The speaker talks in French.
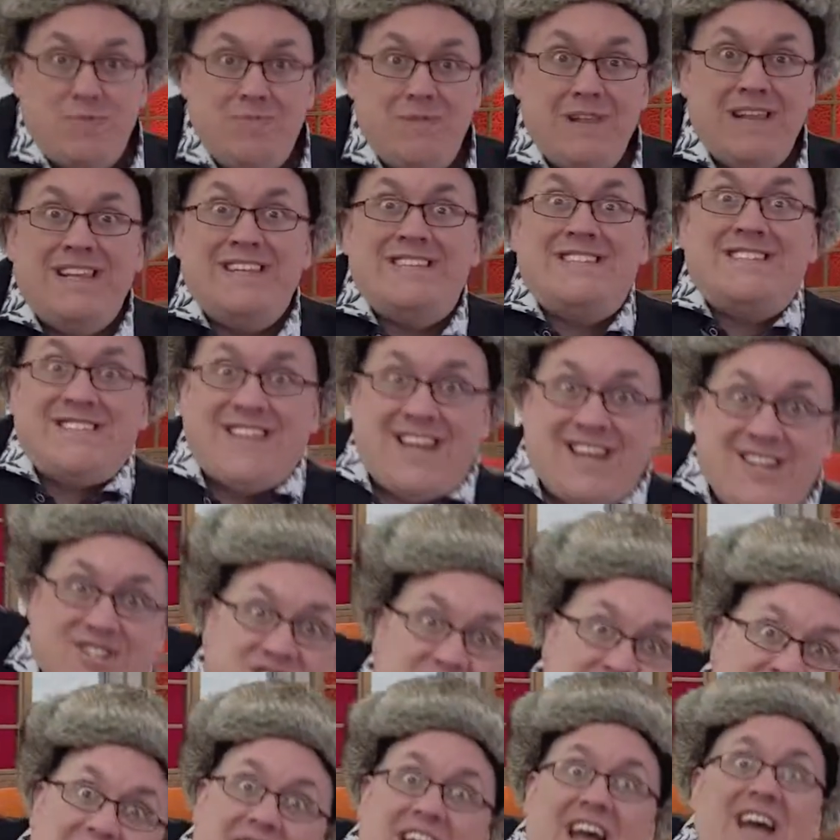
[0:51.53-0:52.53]
puis les cinq
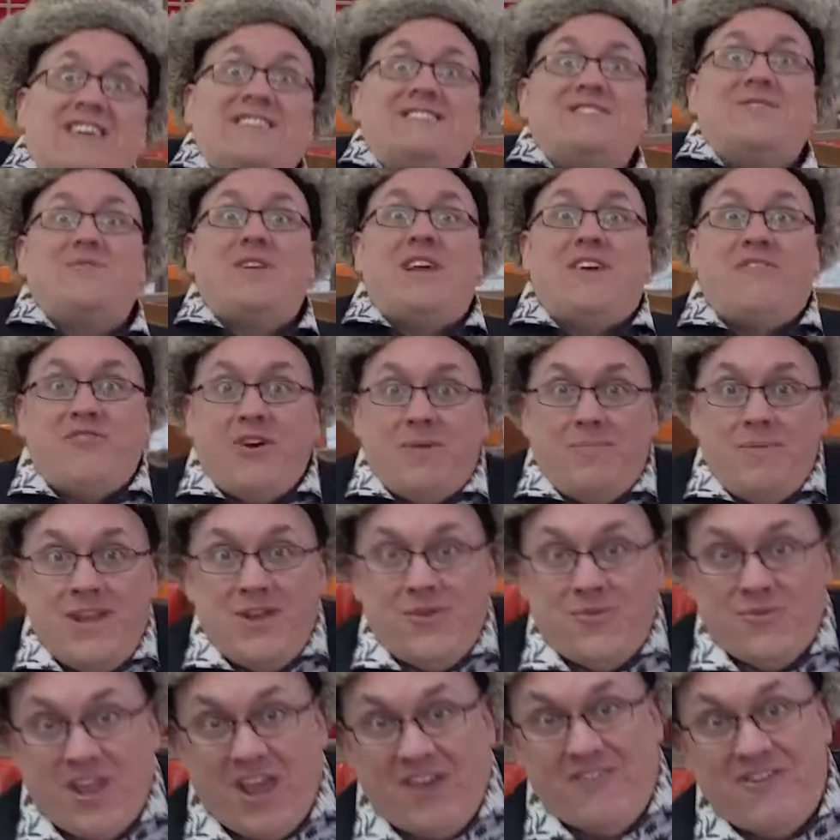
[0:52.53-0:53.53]
générations de la
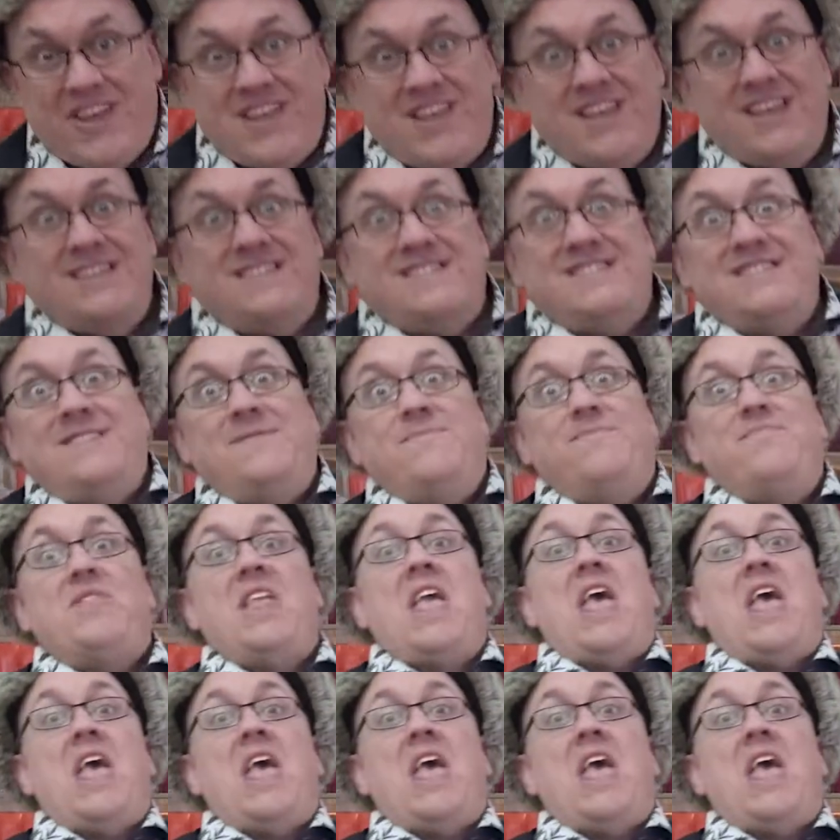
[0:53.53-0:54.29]
famille ont travaillé ici.